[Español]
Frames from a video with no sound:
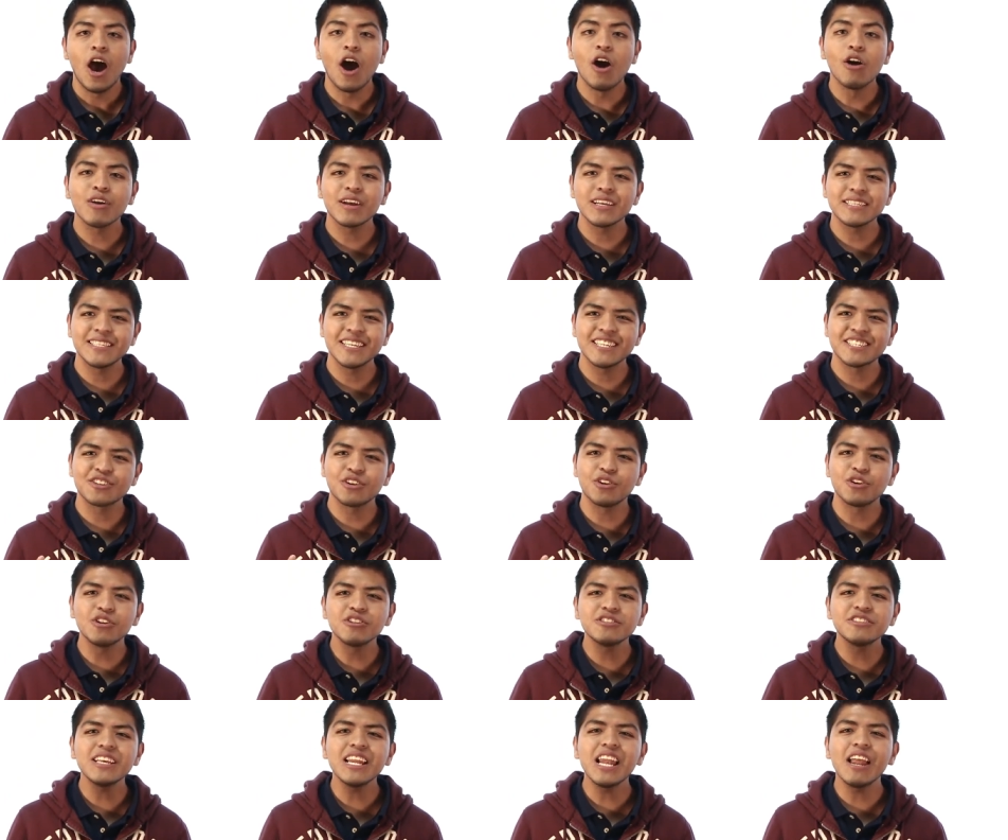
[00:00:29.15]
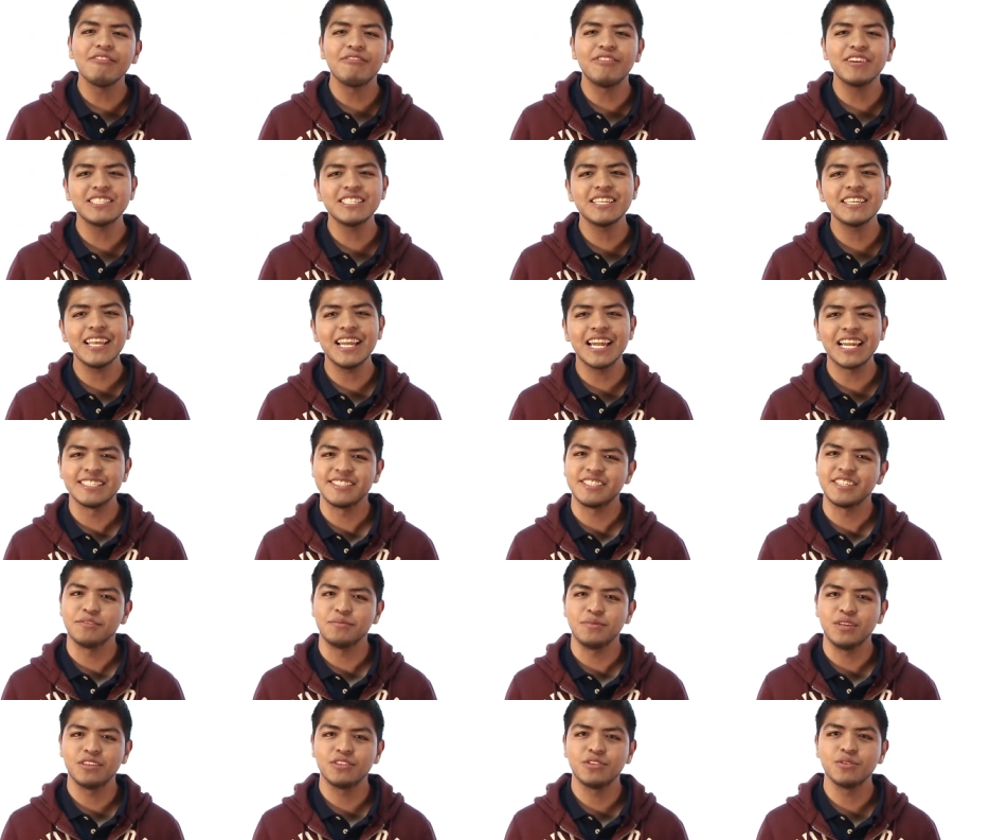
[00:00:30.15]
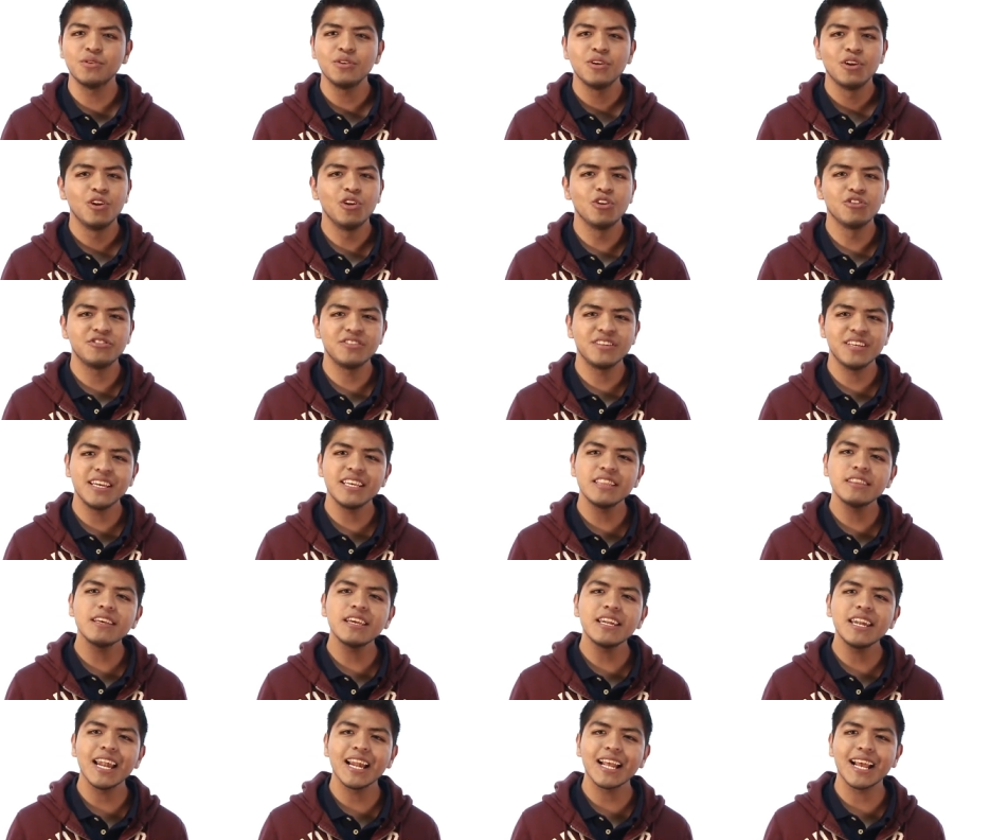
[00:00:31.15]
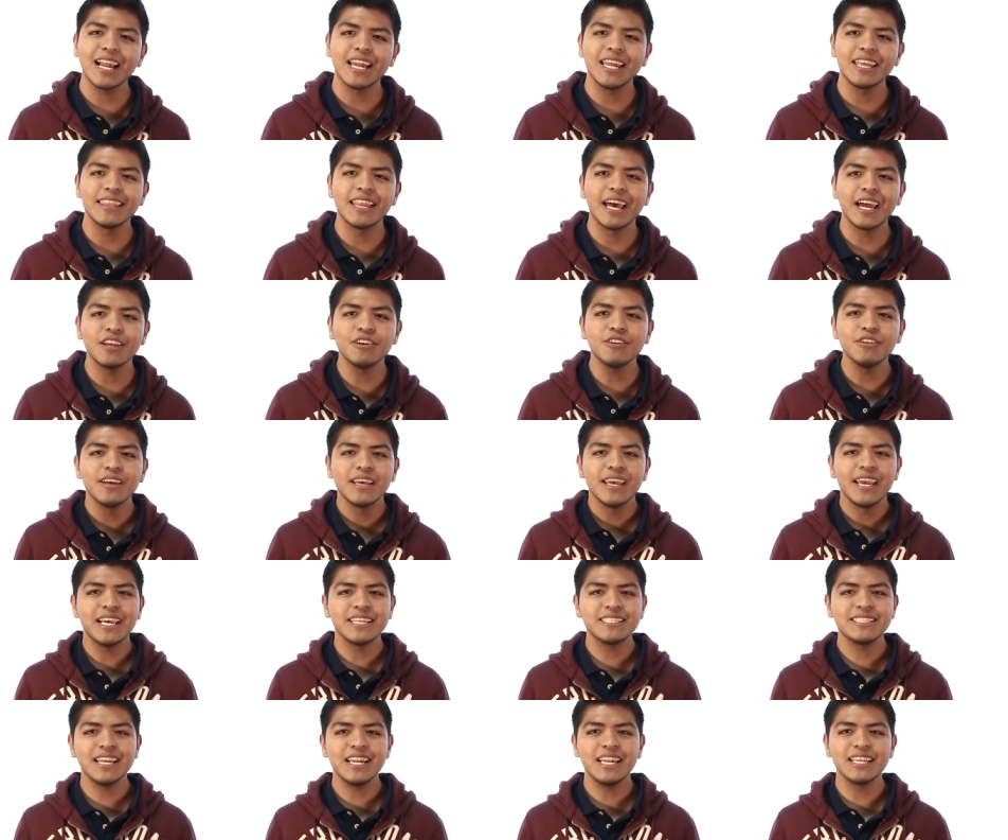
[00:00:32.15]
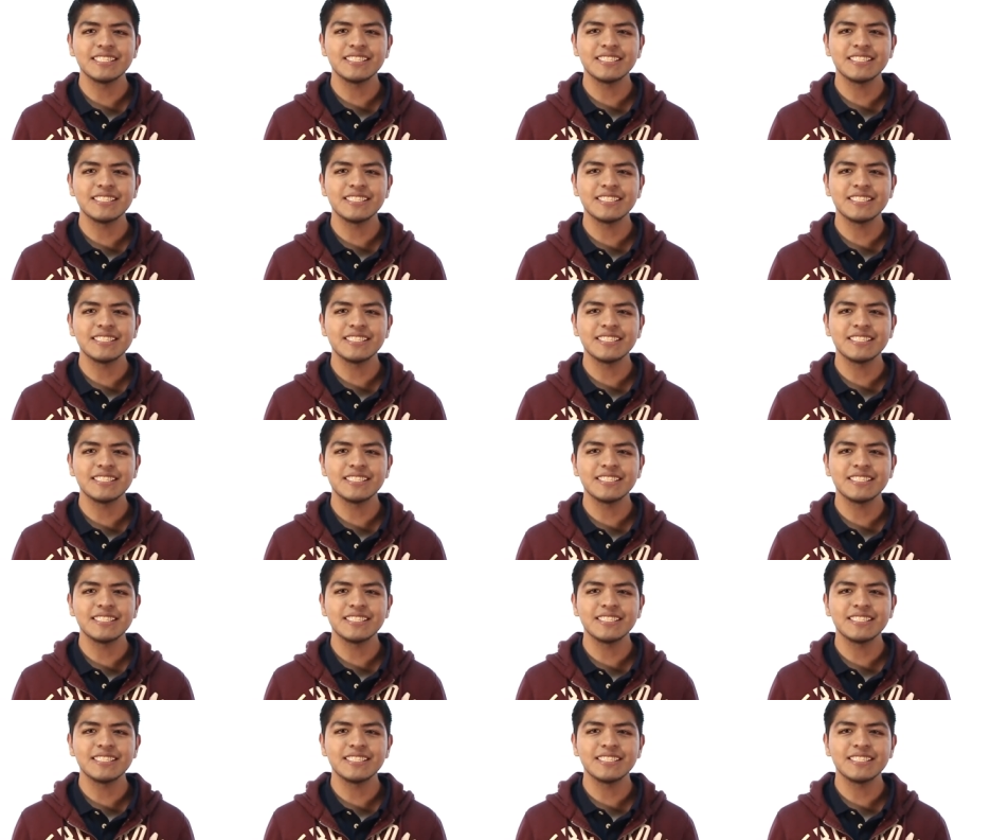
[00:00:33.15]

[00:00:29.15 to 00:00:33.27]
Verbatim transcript: Aunque se desconoce la fecha de lanzamiento, lo siguiente en el calendario es el